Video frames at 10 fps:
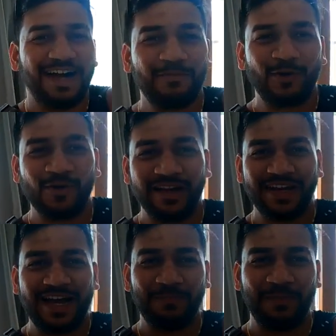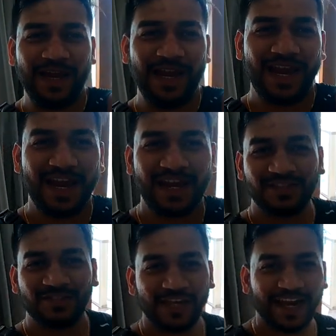हम लोग ने यहाँ पे
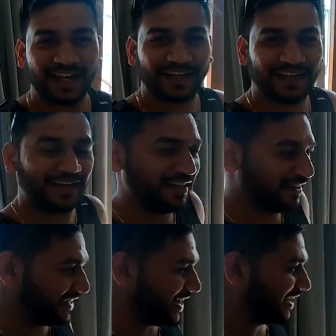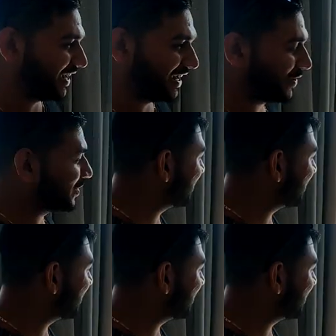चेक इन किया है